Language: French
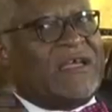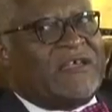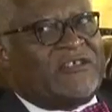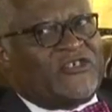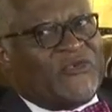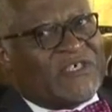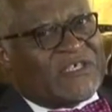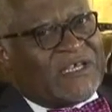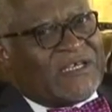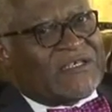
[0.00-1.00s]
et je suis
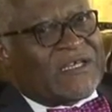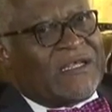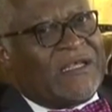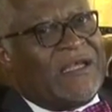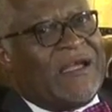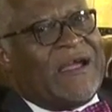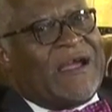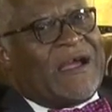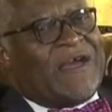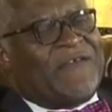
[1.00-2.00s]
inscrit
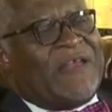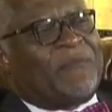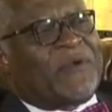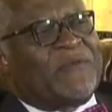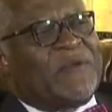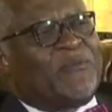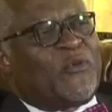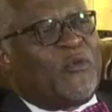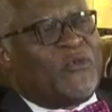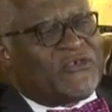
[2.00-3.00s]
avec la première
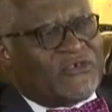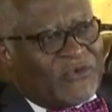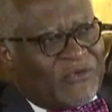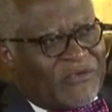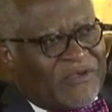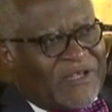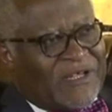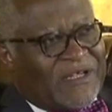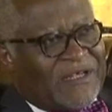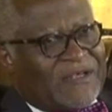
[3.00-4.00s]
promotion
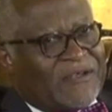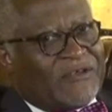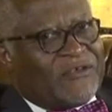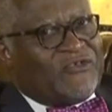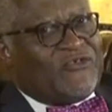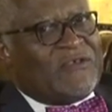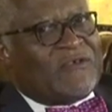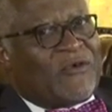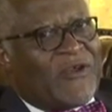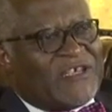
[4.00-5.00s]
du
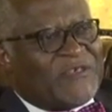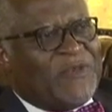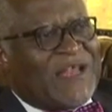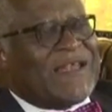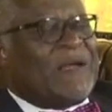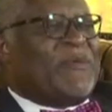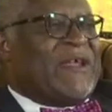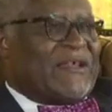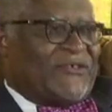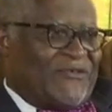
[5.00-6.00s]
collège bilingue
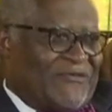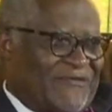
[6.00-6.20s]
d'application.